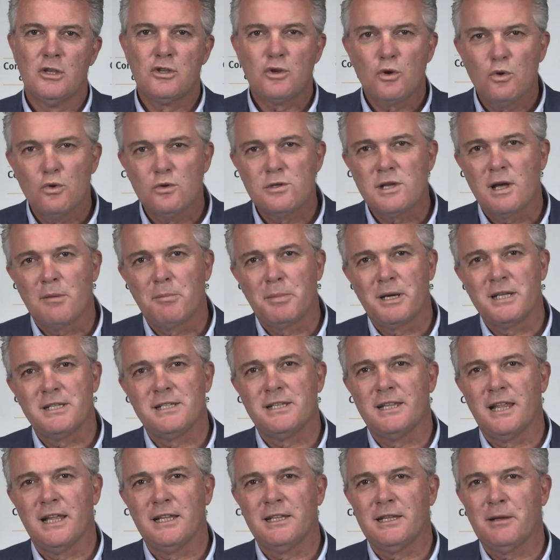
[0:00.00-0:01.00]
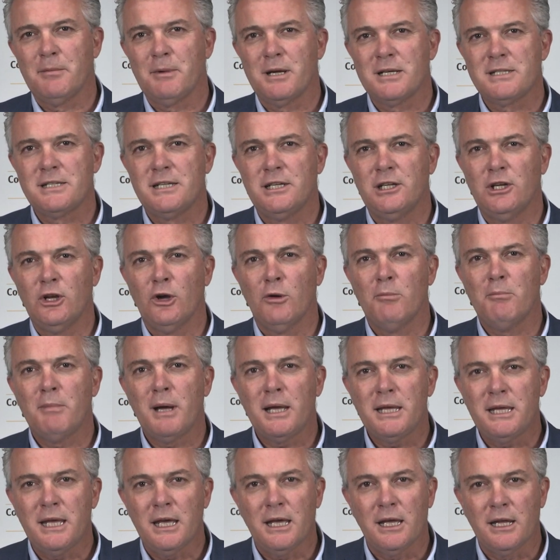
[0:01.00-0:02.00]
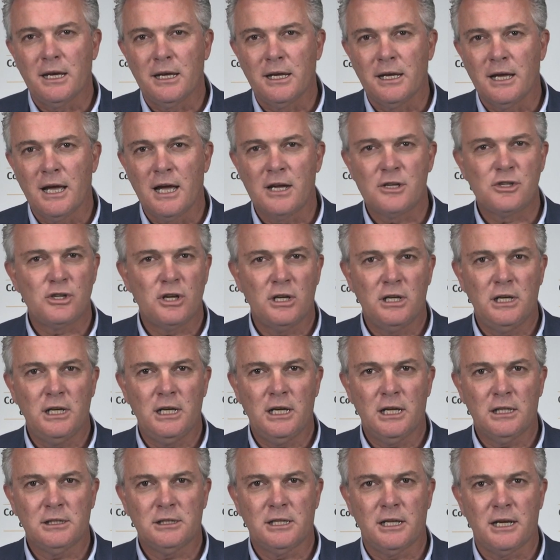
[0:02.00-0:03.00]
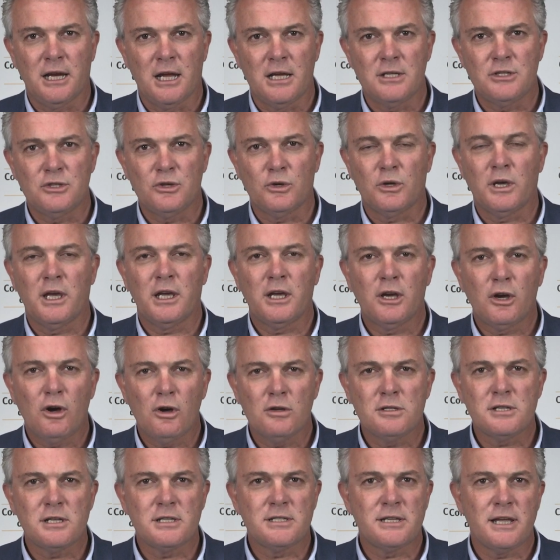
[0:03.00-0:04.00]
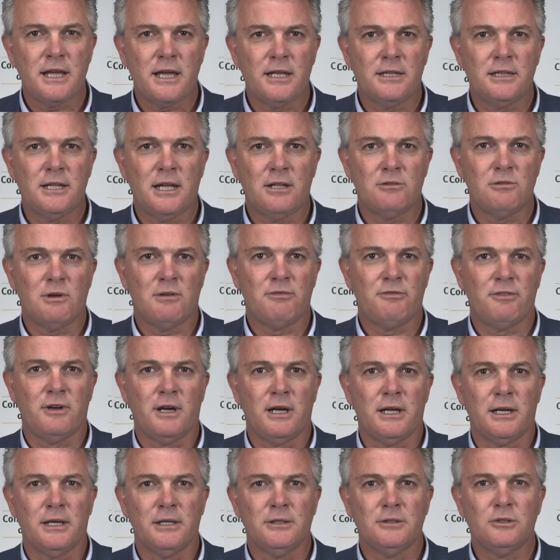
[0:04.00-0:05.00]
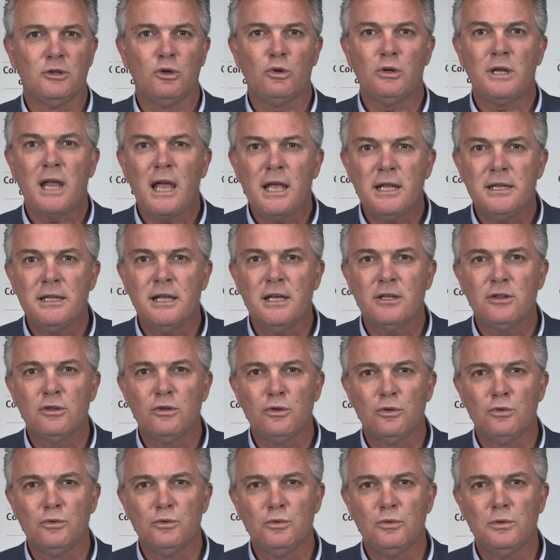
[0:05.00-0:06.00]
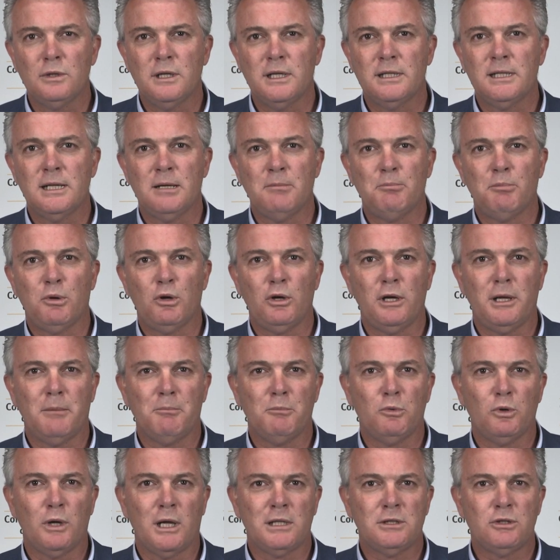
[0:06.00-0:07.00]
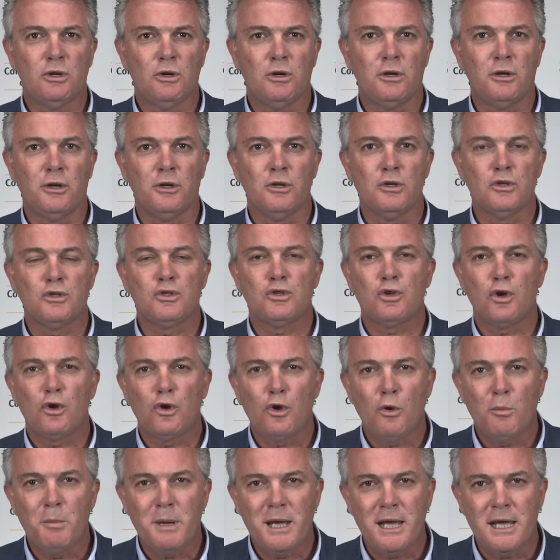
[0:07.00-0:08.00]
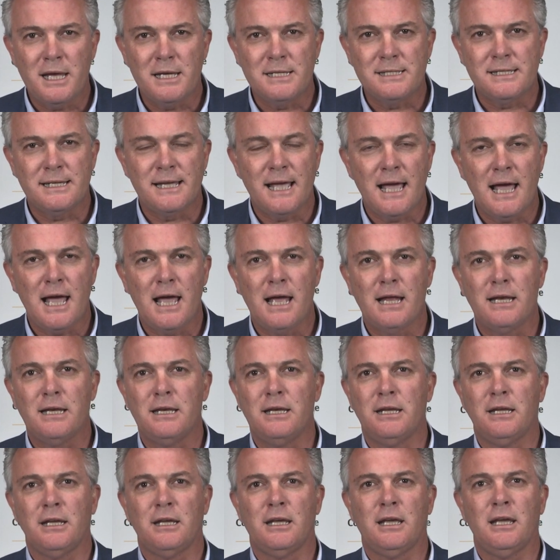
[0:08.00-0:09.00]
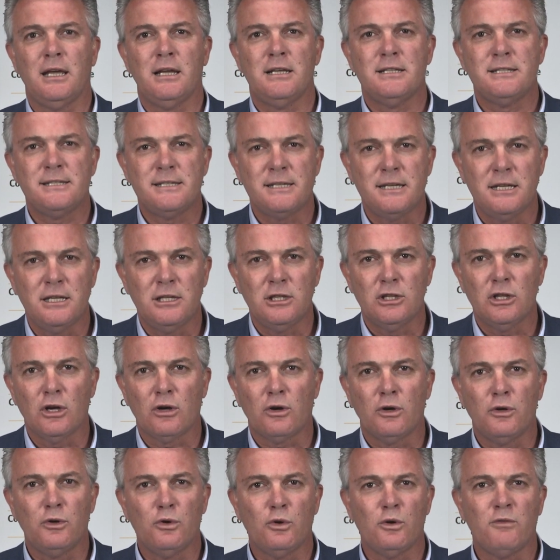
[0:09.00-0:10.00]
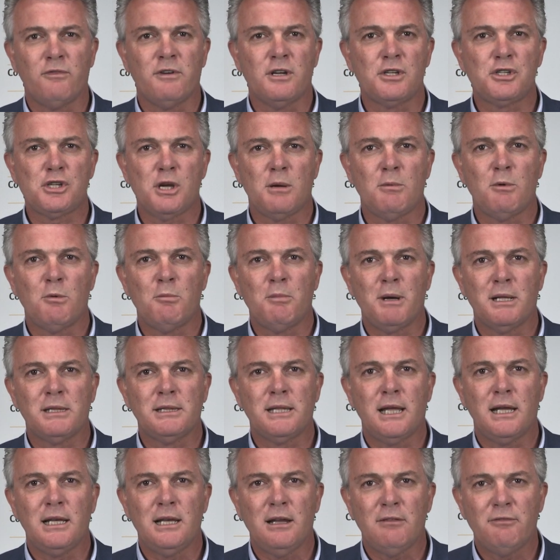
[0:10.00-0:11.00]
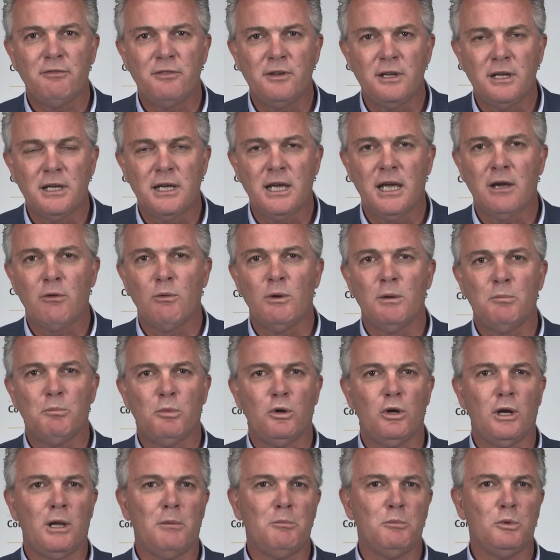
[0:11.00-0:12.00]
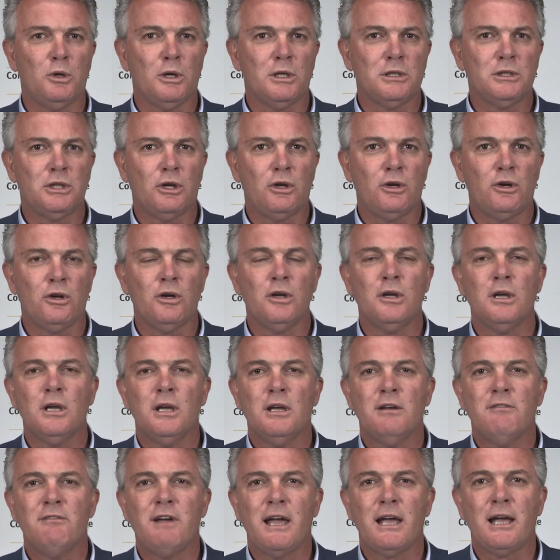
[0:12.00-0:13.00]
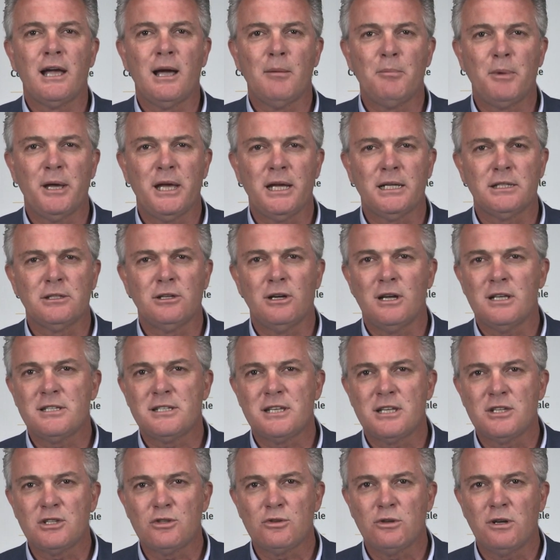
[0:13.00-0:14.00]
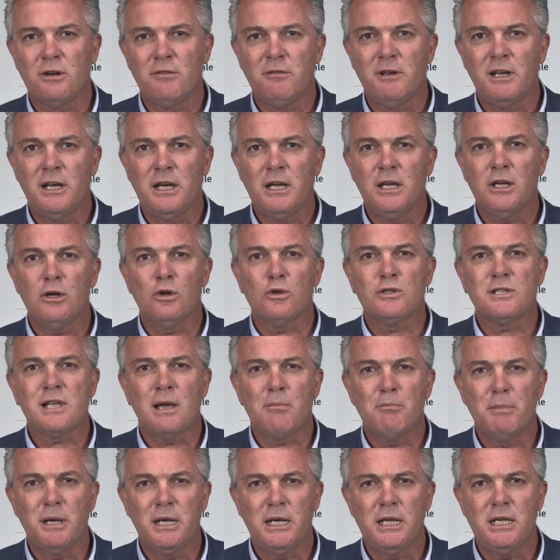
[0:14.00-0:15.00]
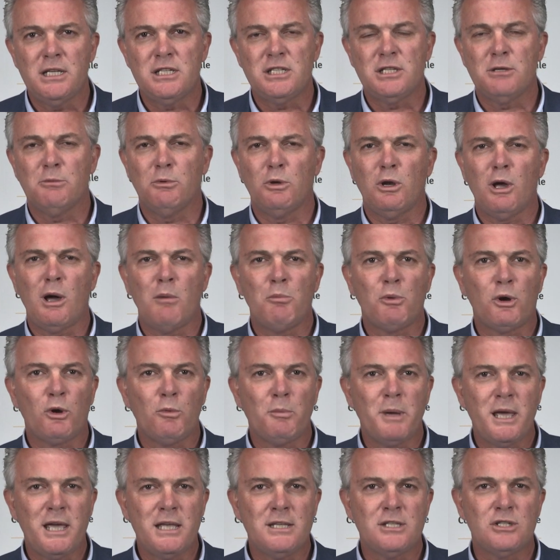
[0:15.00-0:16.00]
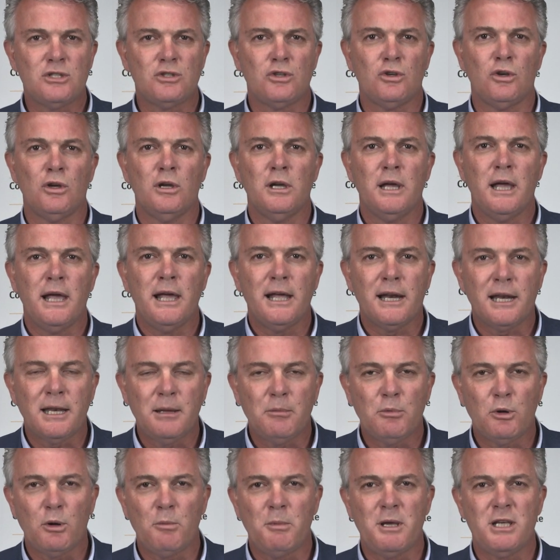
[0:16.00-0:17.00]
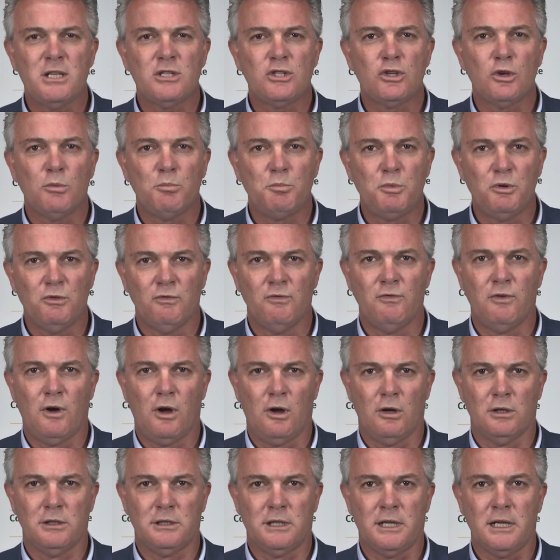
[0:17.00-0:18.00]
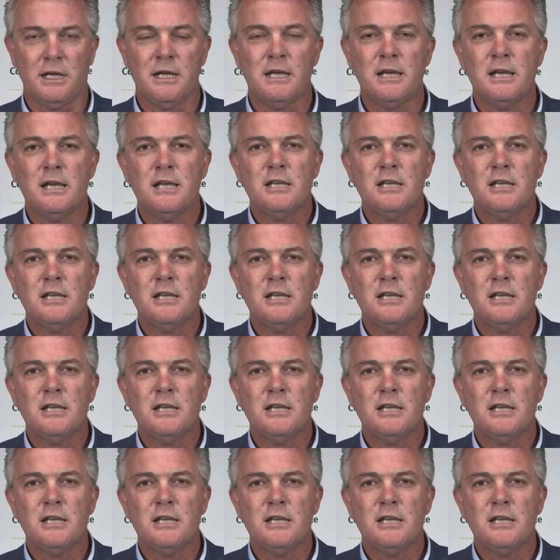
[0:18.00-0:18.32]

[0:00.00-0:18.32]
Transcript: Scusa Presidente Marsilio, ma ieri a Cellina Attanasio che cosa sei andato a fare? Non hai detto nulla del poliambulatorio. Sono mesi, anni che il sindaco e noi facciamo battaglia affinché quel poliambulatorio venga aperto. L'assessore Verì lo sa benissimo, lo ha promesso e ripromesso più volte.